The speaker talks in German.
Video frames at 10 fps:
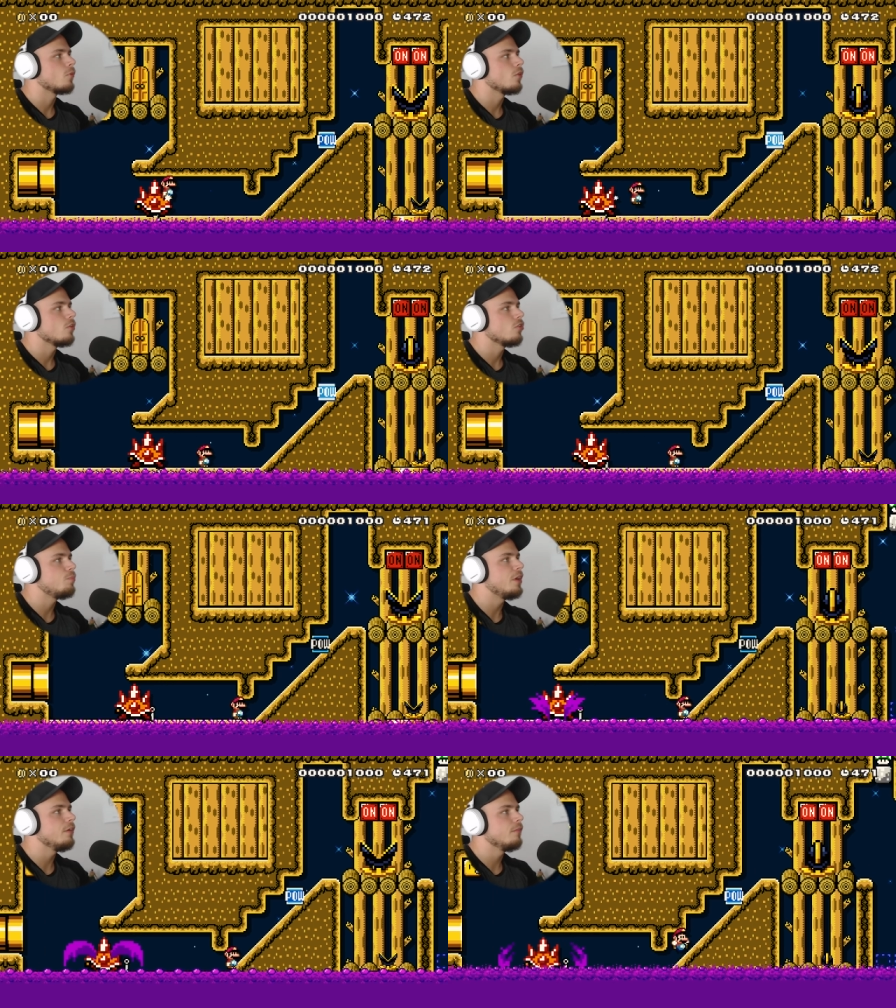
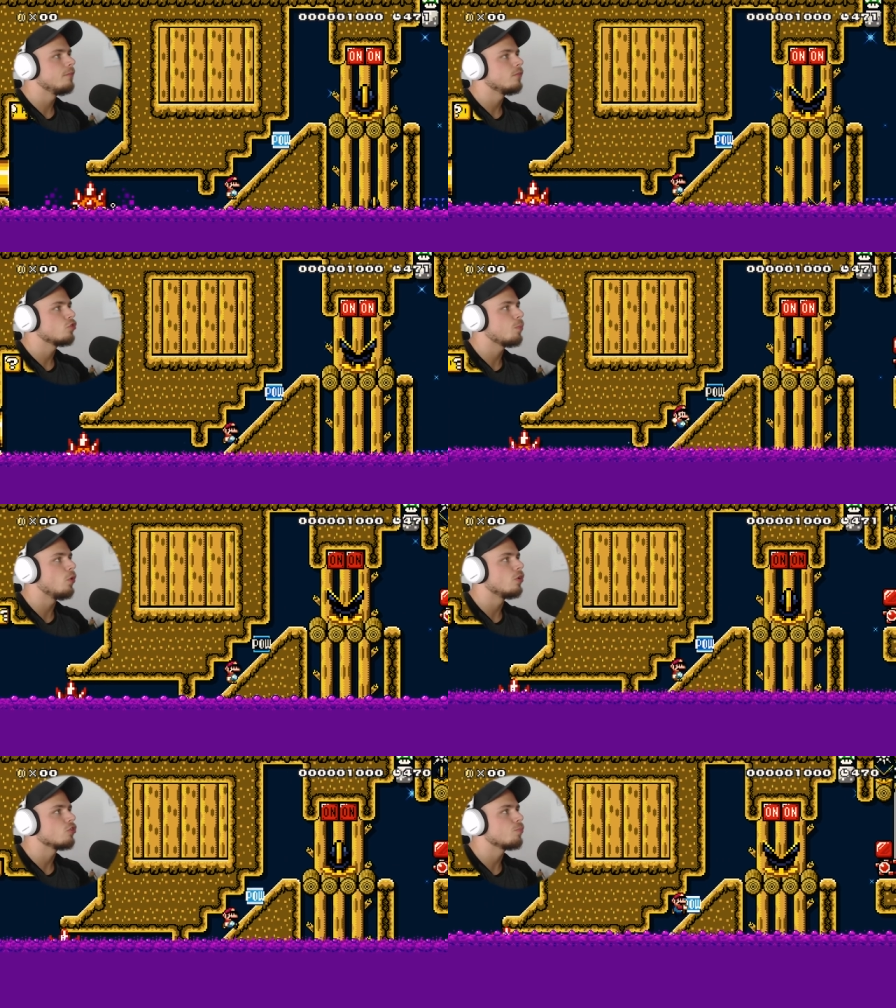Spin,
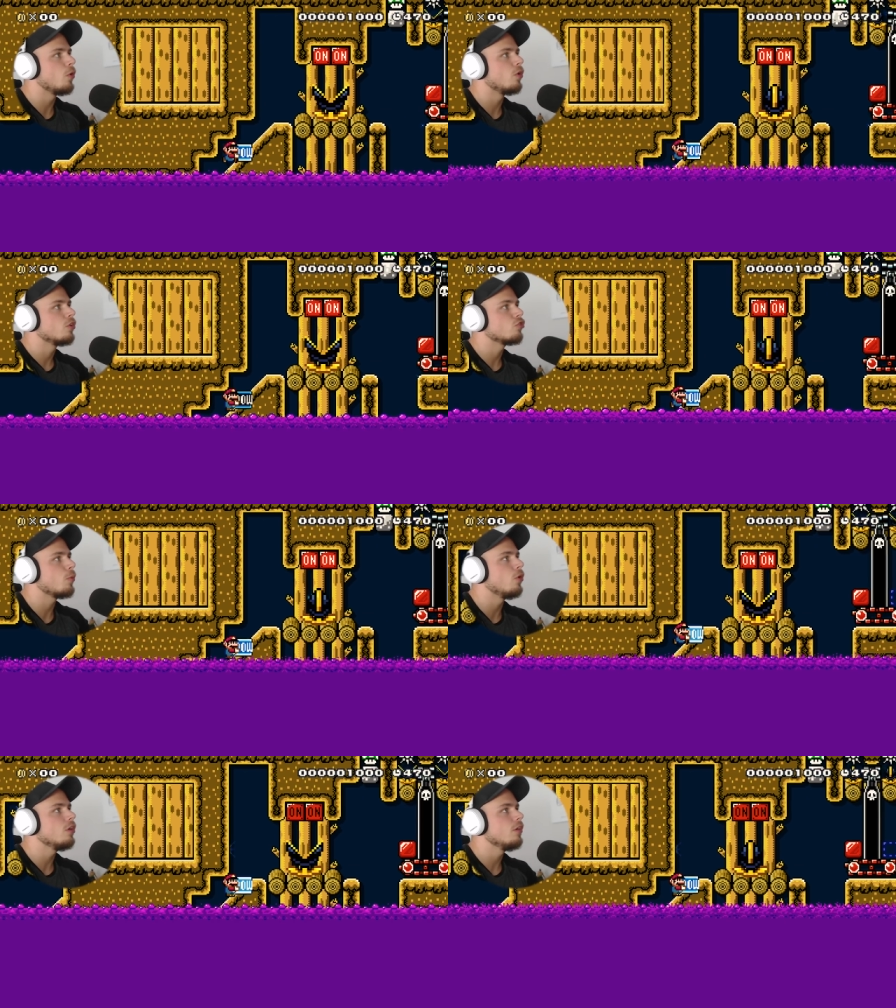Sprung, Sprung,
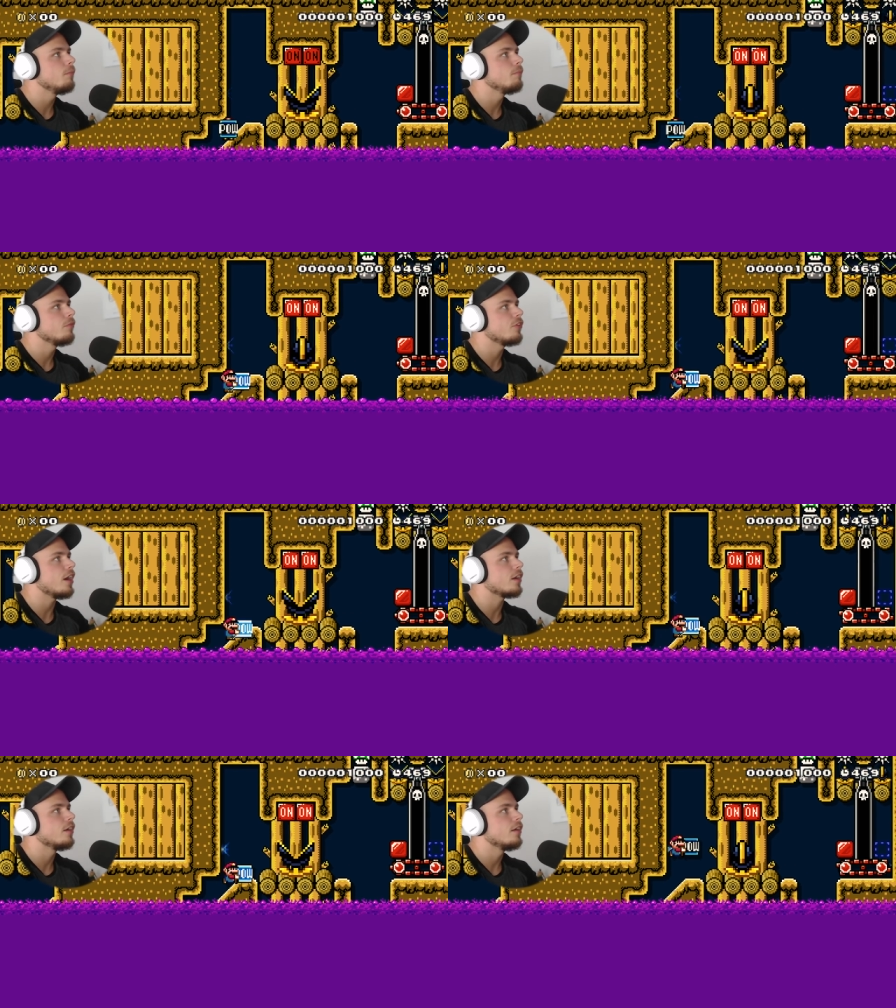Sprung.
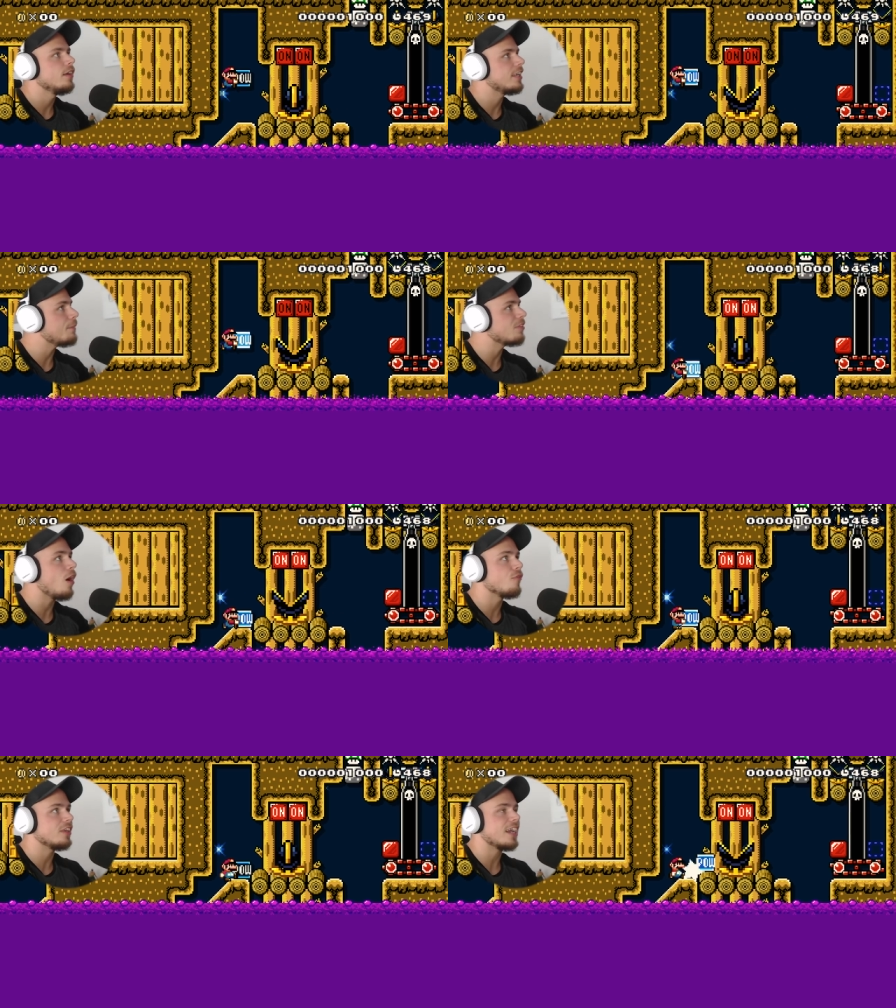Zack. Ich hab's
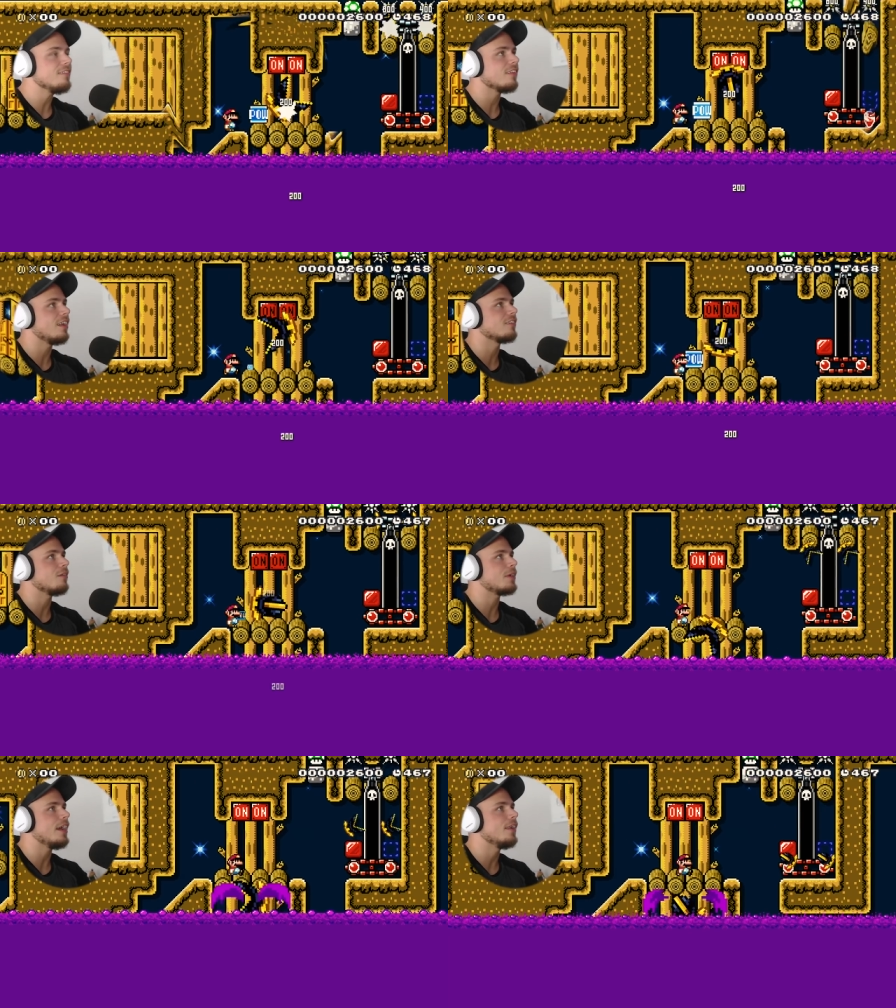drauf. Ich kann's jetzt langsam. Geil.